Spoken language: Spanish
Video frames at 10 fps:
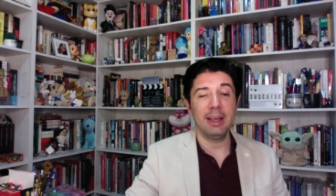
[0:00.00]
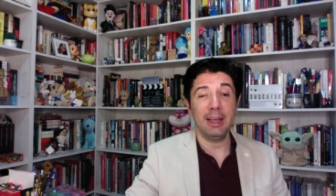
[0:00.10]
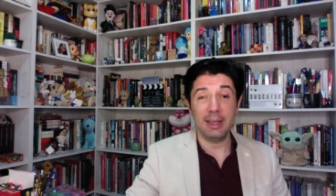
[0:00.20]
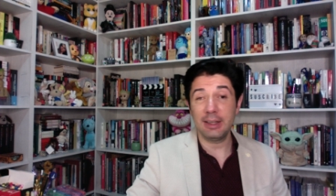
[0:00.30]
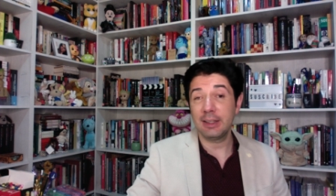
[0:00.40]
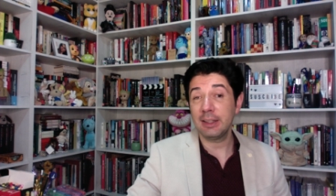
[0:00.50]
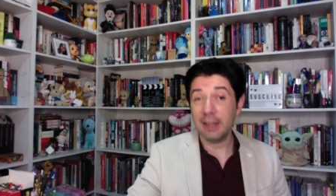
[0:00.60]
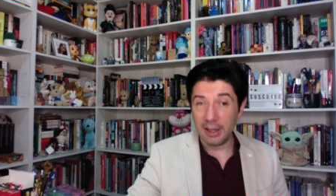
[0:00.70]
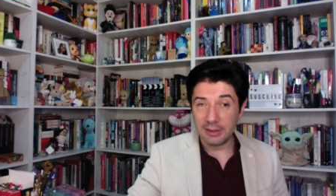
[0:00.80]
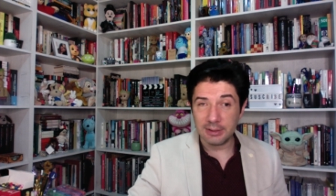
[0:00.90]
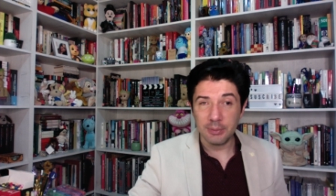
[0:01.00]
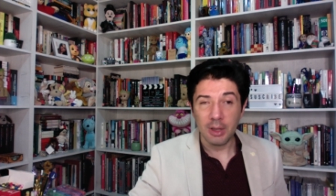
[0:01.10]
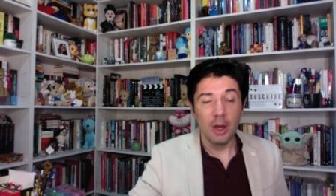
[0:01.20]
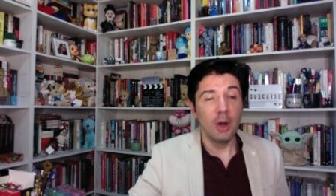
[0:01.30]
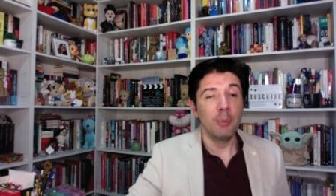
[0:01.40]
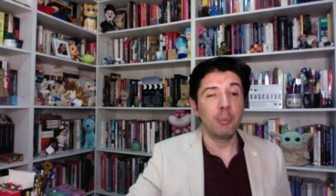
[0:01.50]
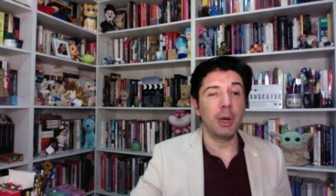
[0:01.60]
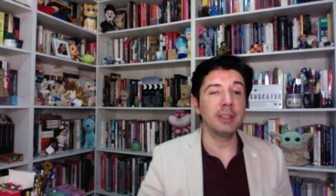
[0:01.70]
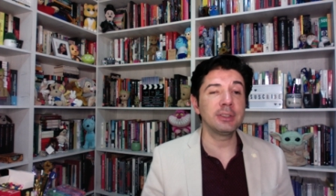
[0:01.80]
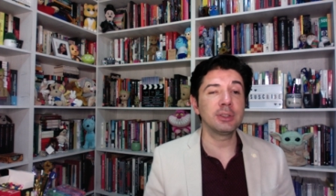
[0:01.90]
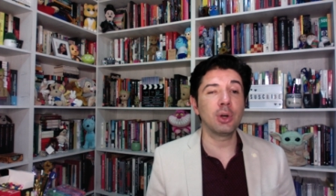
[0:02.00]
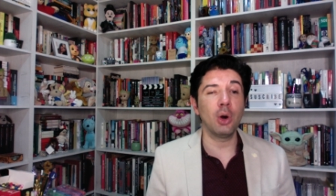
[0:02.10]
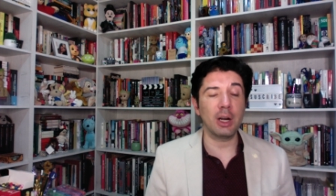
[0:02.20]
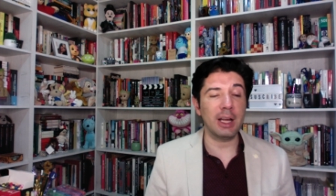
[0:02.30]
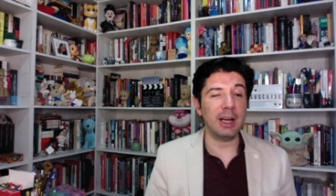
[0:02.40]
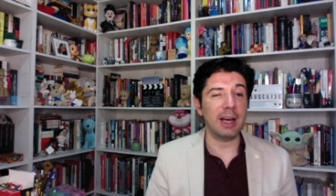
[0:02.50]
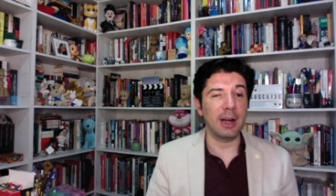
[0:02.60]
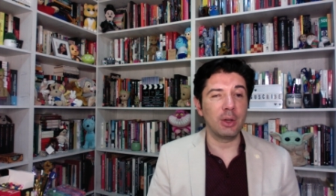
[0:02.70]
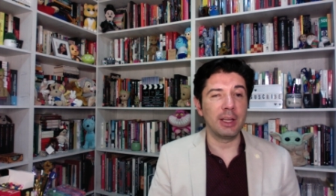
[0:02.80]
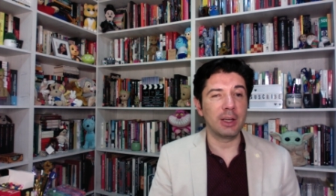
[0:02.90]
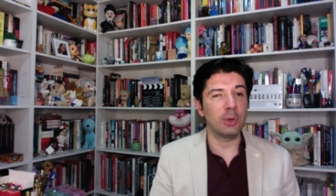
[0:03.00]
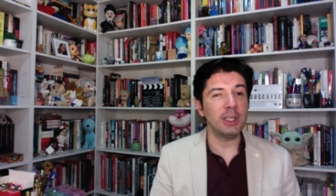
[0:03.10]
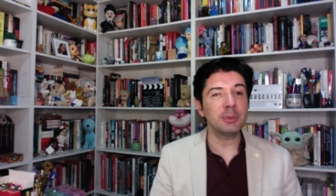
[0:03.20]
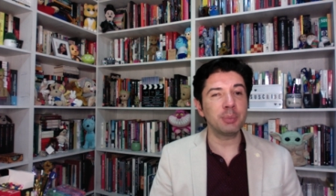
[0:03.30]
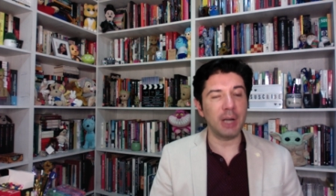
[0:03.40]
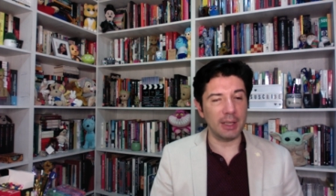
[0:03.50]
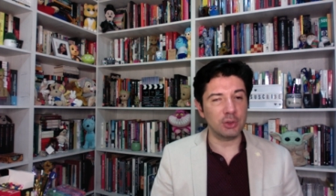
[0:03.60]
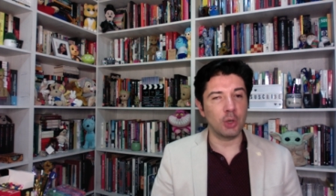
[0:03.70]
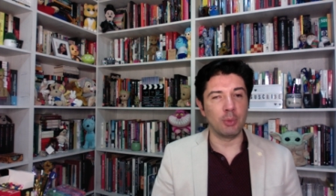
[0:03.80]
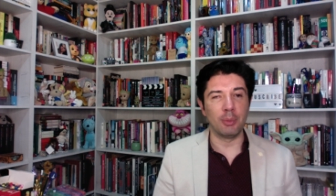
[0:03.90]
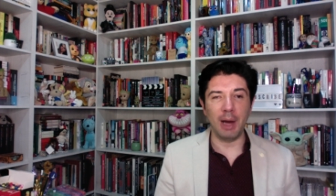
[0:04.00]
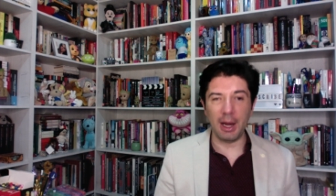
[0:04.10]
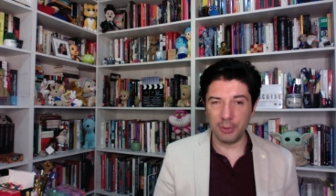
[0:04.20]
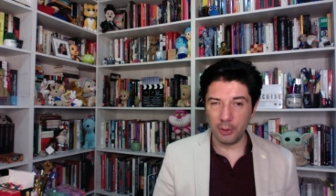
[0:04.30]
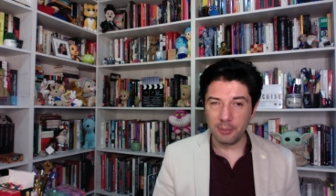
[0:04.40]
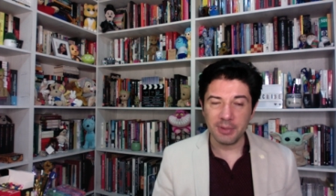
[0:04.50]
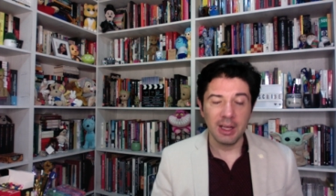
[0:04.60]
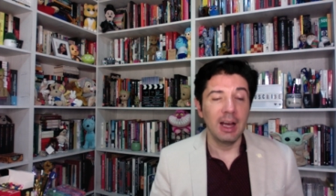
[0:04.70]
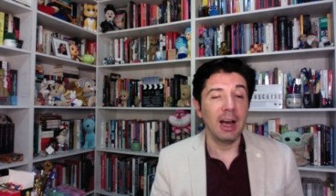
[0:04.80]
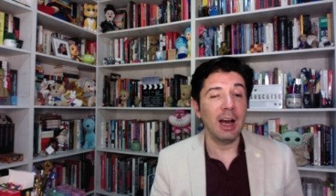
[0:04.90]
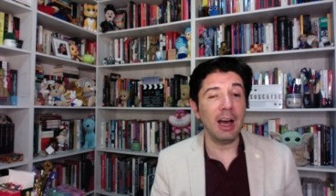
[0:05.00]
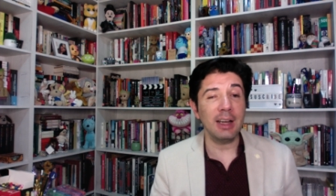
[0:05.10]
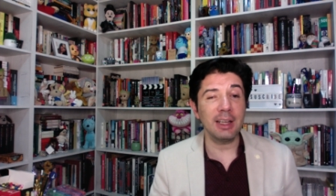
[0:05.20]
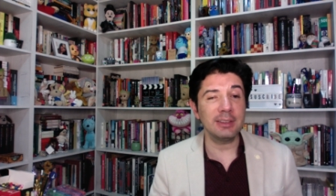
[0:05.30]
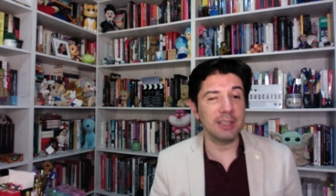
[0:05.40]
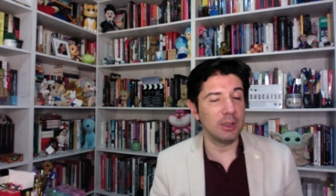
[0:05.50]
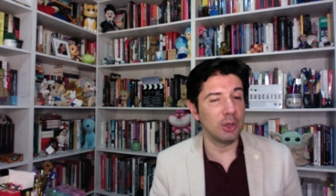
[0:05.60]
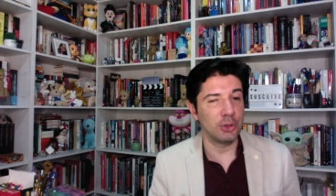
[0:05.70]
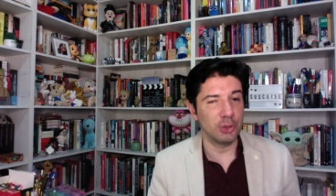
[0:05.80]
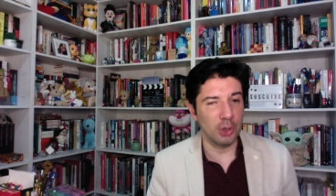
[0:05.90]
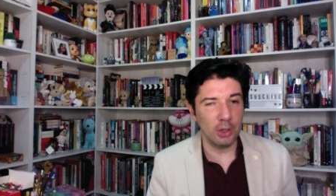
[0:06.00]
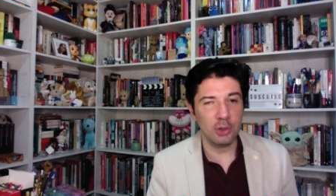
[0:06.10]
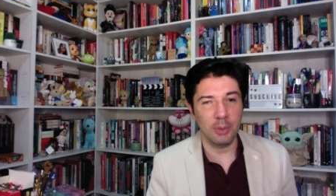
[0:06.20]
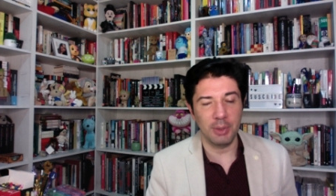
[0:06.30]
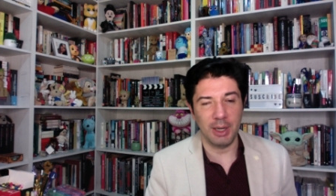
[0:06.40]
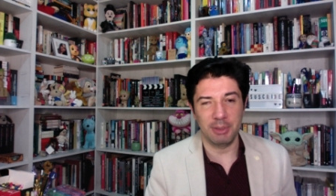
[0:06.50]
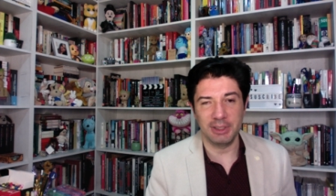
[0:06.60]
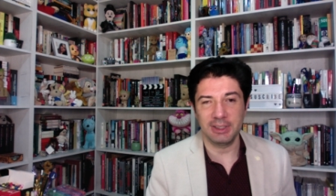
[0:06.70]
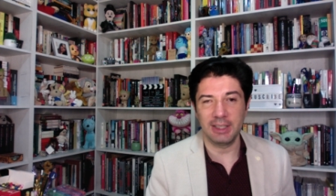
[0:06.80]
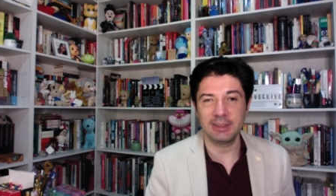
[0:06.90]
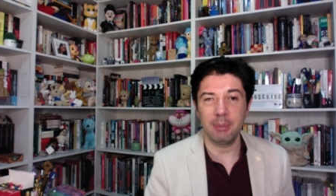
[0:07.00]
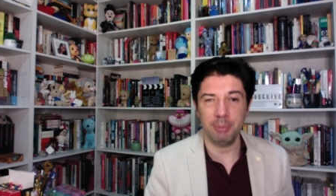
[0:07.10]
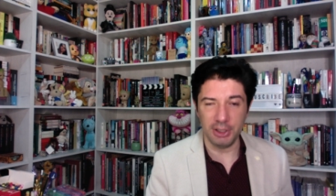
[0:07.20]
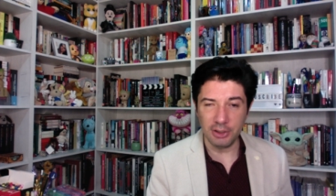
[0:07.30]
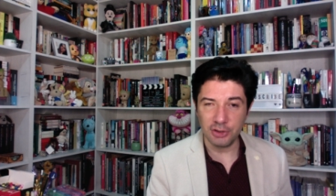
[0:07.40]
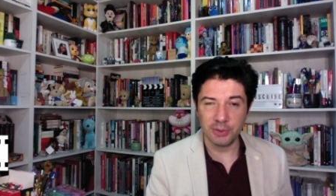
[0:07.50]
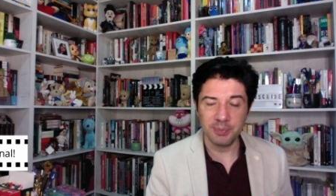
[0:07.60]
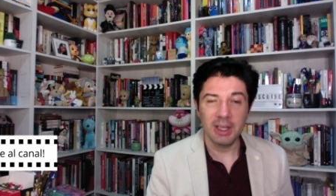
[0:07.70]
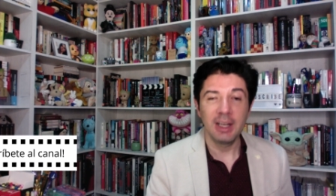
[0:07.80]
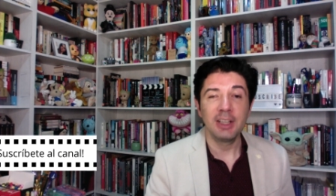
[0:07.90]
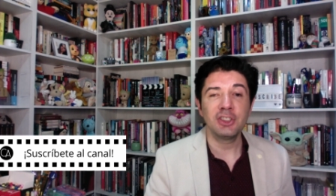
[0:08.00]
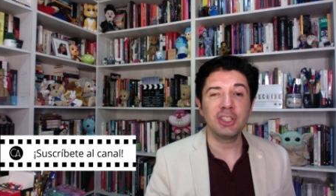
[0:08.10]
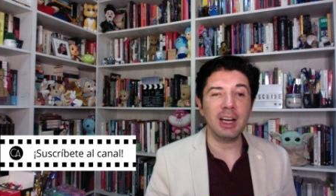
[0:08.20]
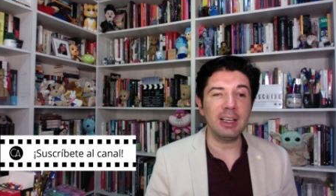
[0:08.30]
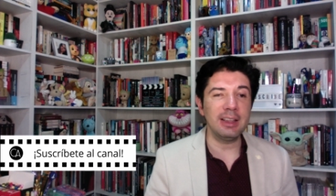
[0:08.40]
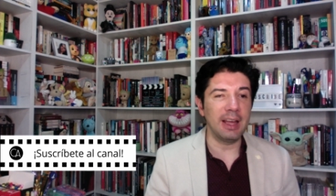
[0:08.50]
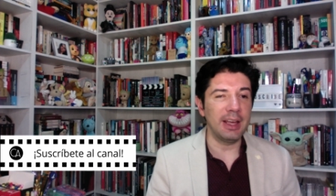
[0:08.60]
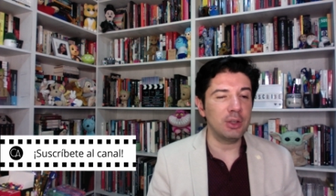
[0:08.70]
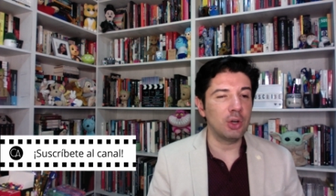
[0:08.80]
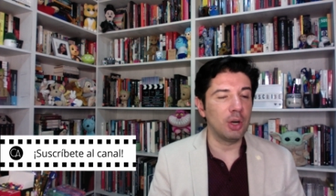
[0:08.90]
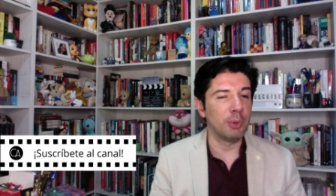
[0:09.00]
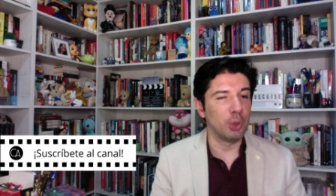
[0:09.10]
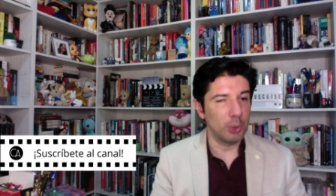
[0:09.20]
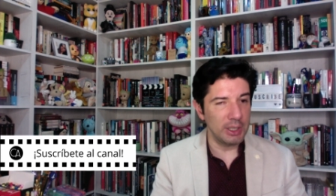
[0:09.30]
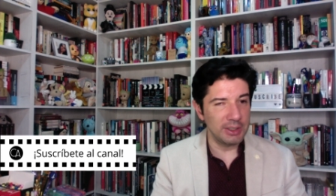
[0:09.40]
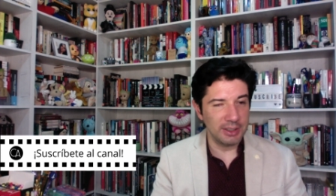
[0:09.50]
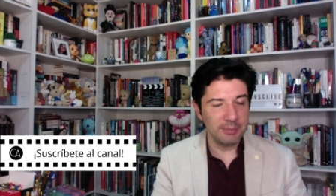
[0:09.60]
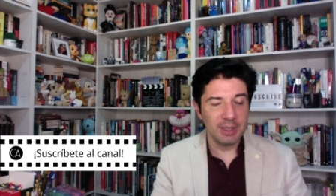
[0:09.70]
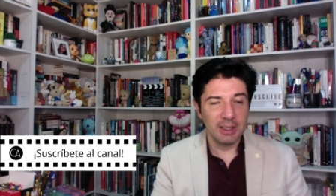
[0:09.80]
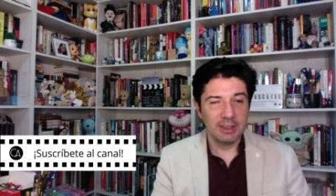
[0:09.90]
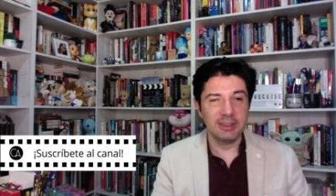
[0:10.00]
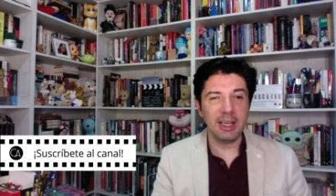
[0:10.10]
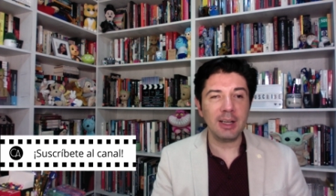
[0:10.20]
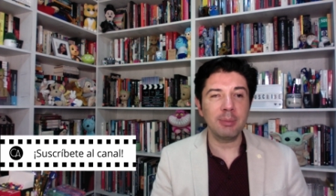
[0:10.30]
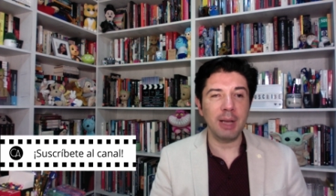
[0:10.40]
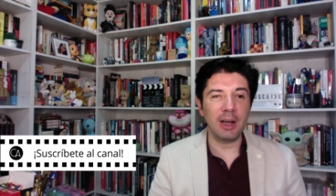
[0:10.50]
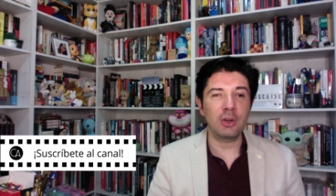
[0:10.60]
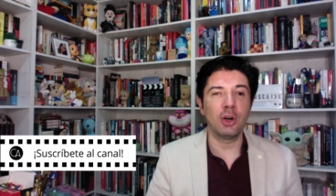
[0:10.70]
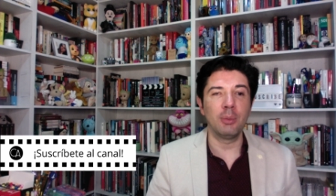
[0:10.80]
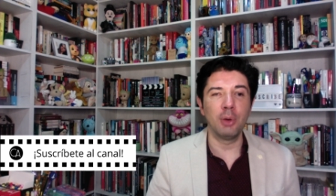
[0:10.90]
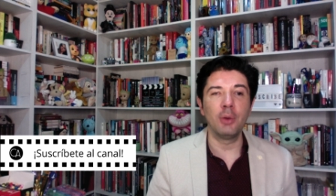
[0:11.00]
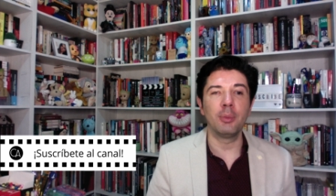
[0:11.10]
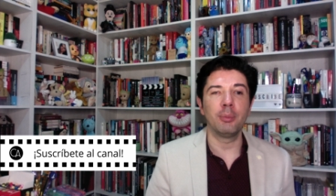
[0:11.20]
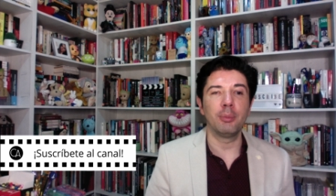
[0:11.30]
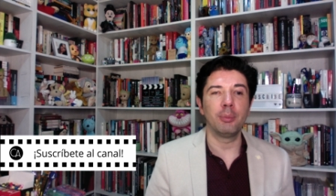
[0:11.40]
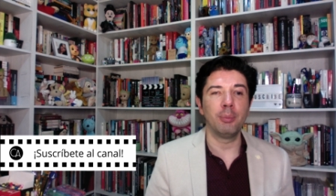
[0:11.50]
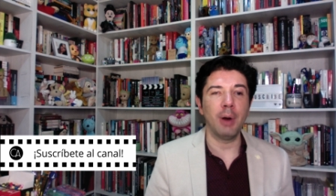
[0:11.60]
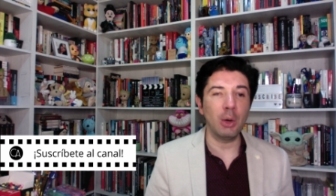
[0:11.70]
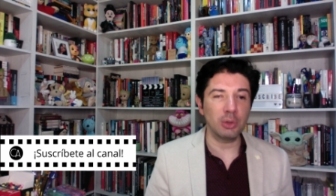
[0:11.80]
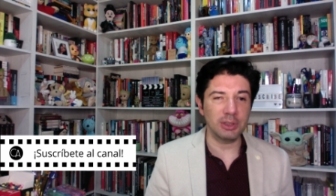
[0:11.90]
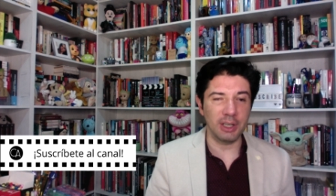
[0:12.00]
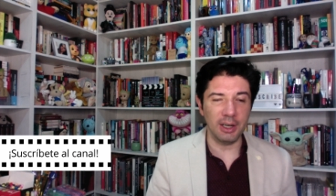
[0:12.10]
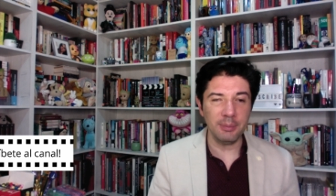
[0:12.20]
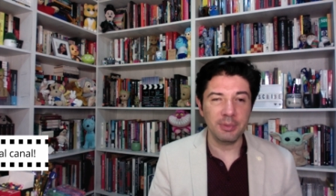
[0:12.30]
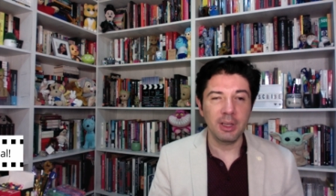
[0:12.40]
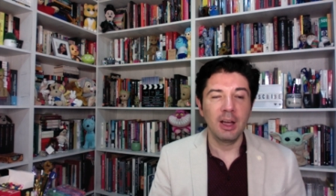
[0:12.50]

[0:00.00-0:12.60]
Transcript: en inglés, pues corre a cargo de Chris Pratt como Mario, Anya Taylor Joy como la princesa Peach, Charlie Day como Luigi, Jack Black como Bowser,